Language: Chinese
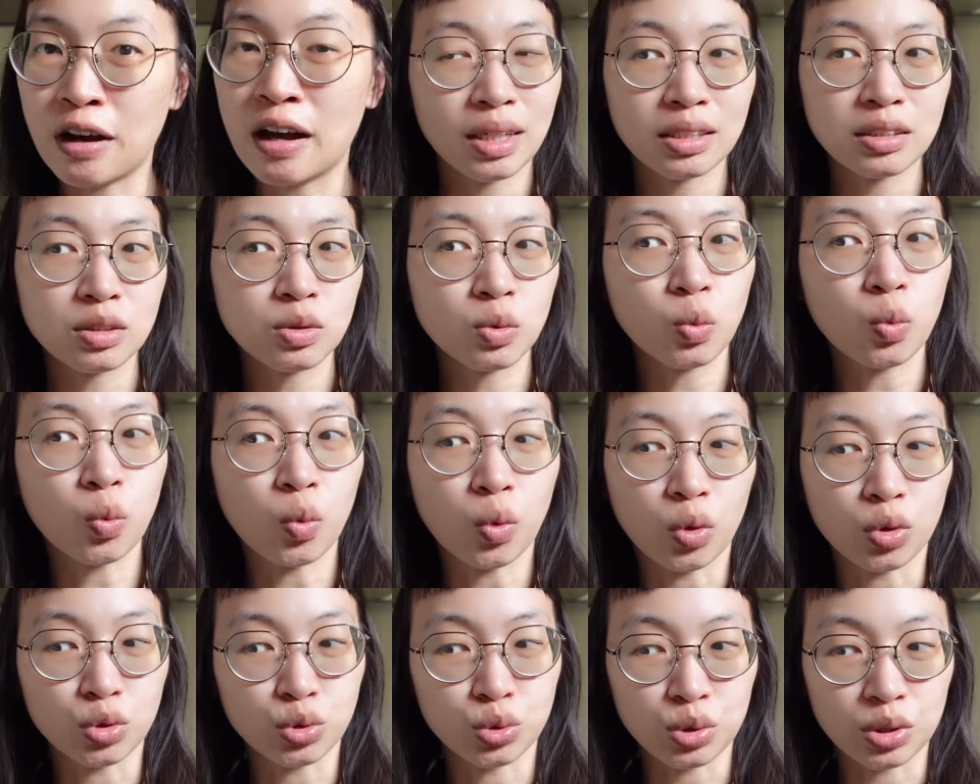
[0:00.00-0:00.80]
但是
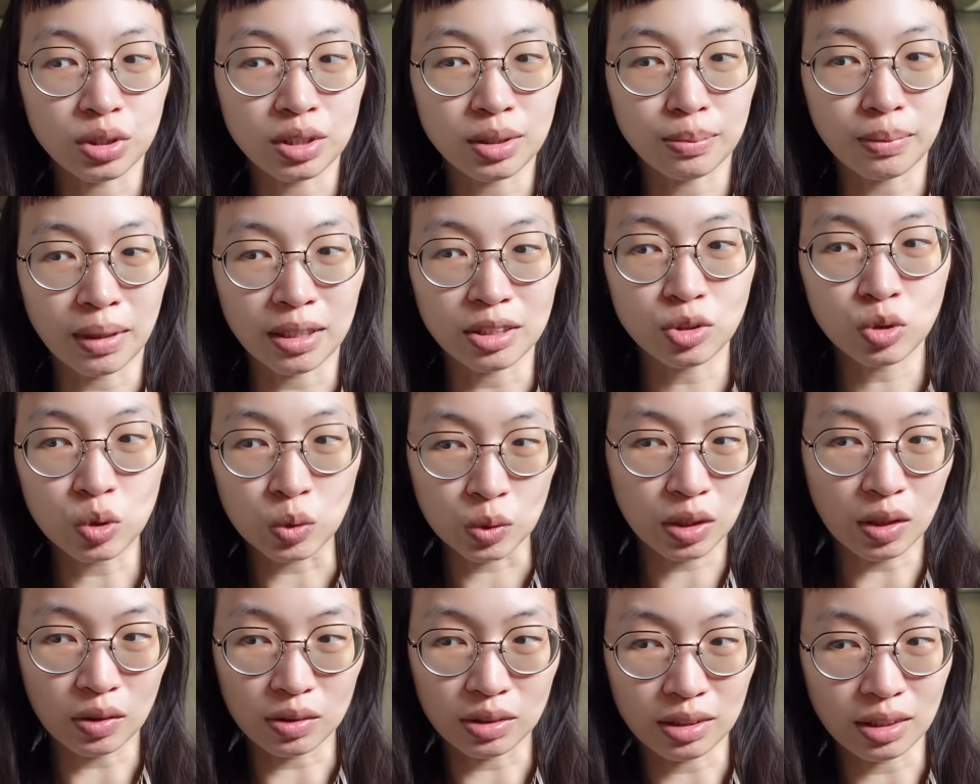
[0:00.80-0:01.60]
我觉得蛮重
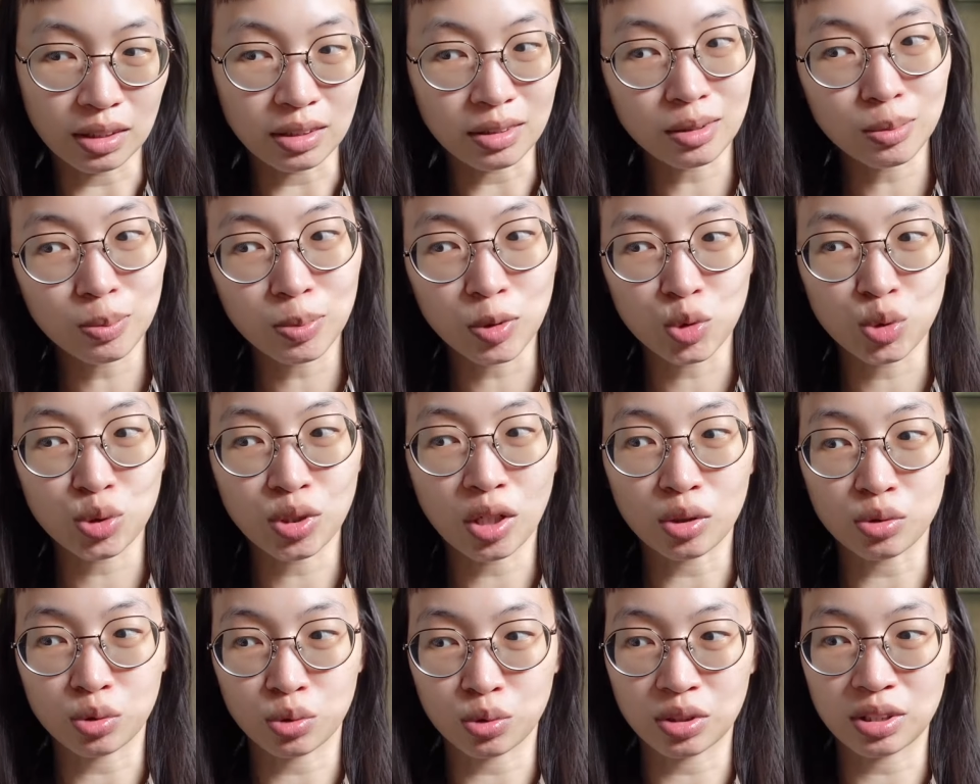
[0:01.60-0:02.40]
要的，也是必须
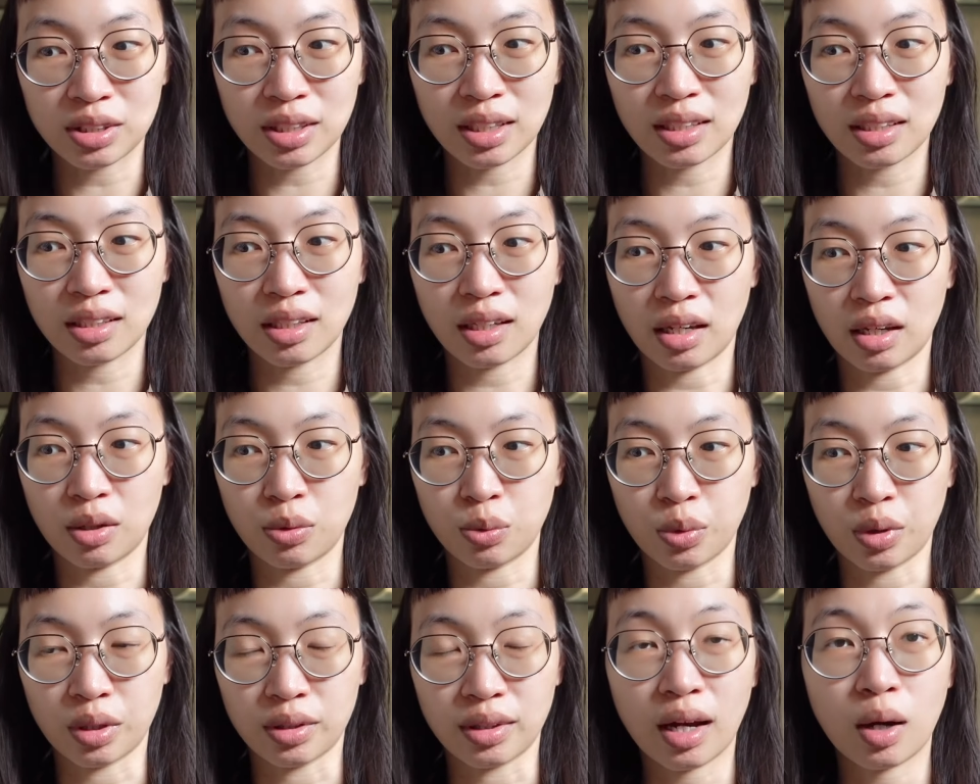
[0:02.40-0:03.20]
要说，这个演
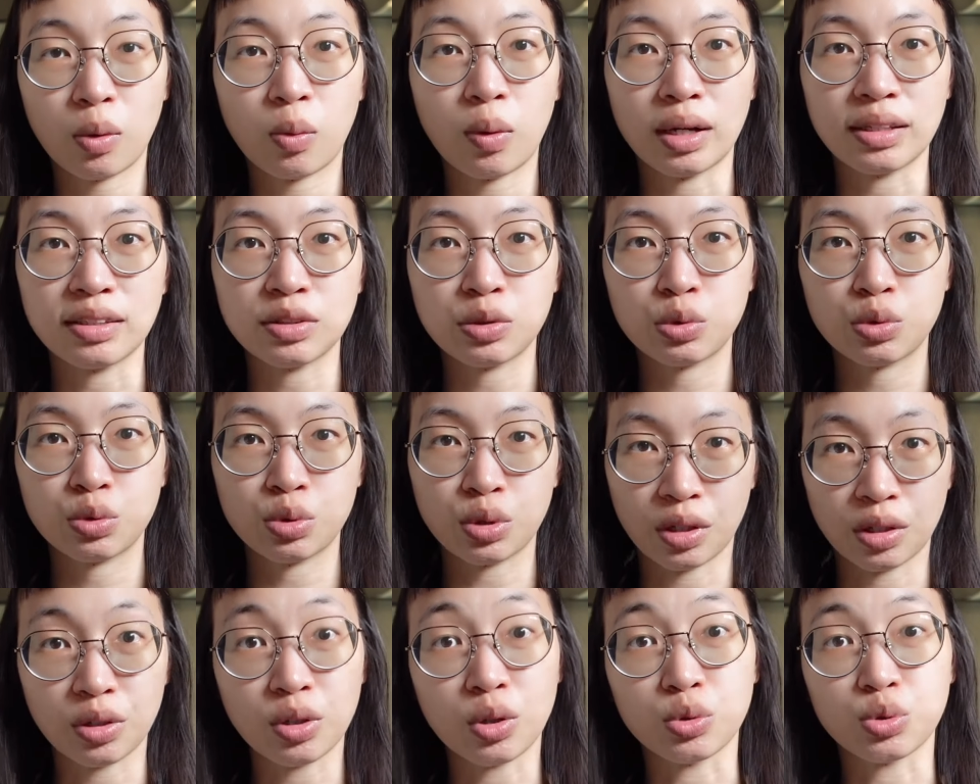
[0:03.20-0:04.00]
员他完
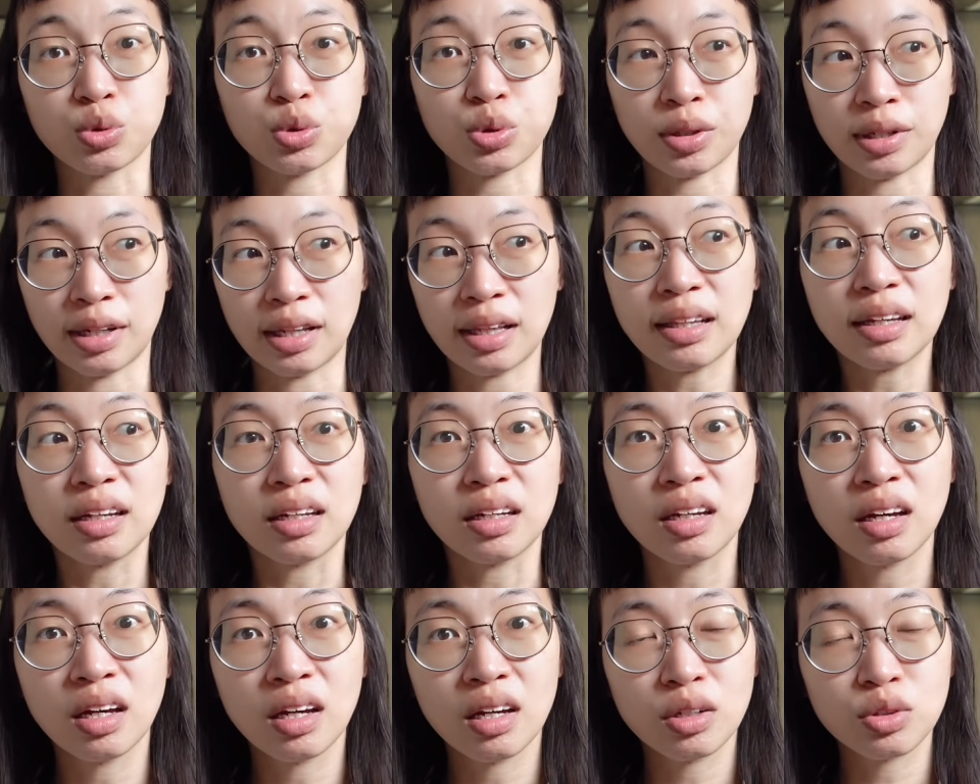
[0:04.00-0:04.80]
全有权利
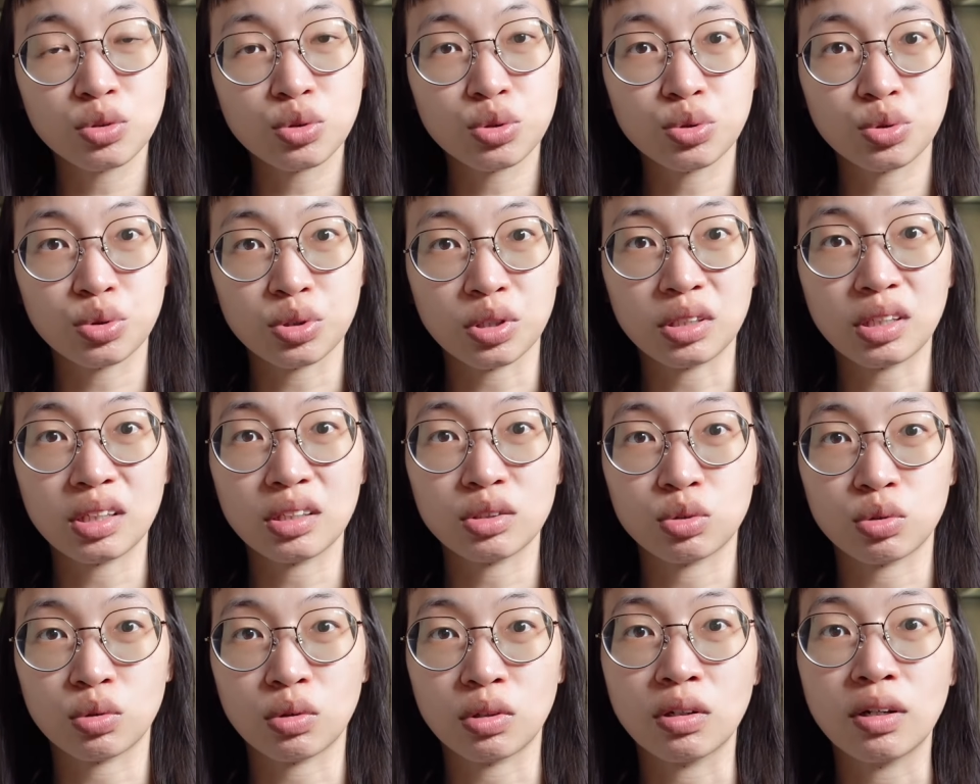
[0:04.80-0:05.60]
去决定
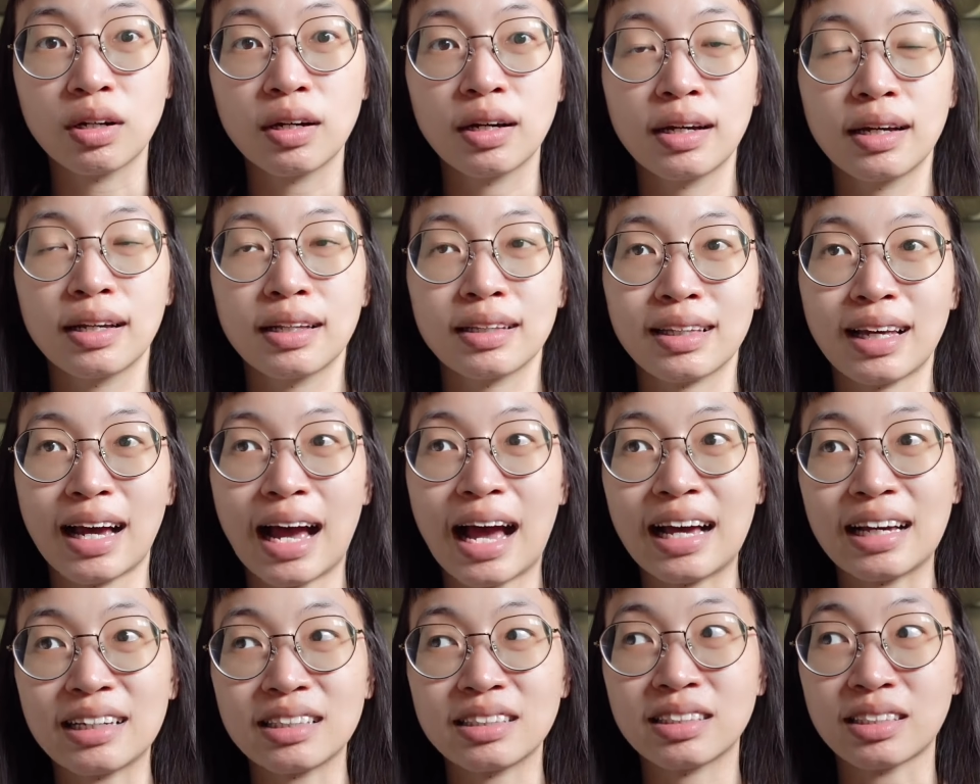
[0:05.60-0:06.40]
说
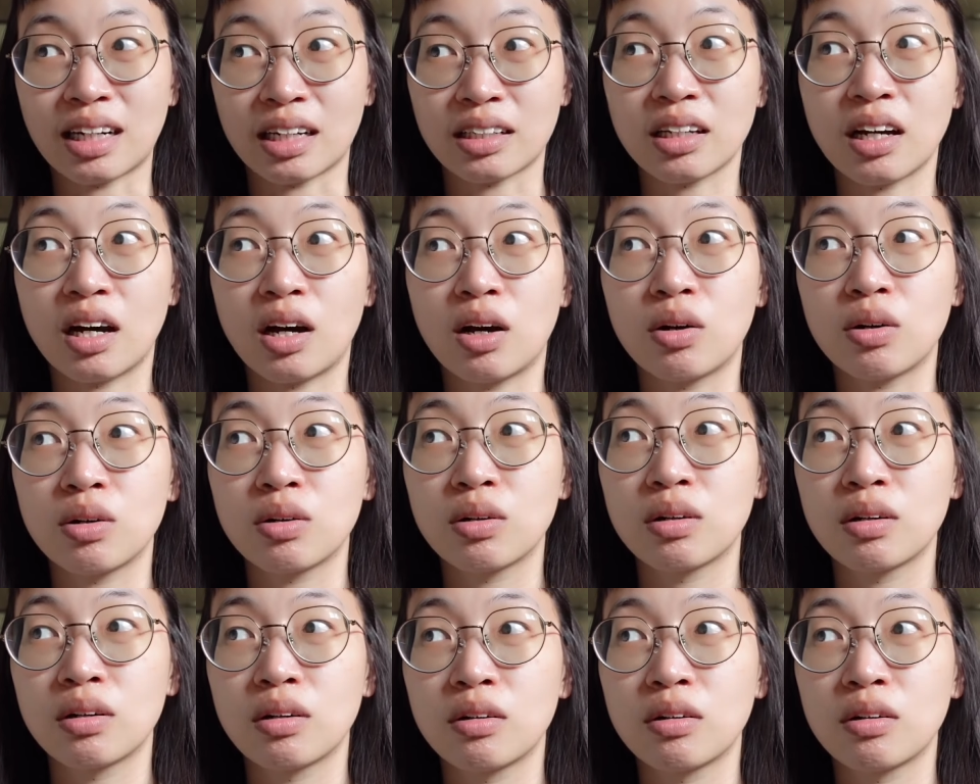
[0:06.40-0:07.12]
他想要。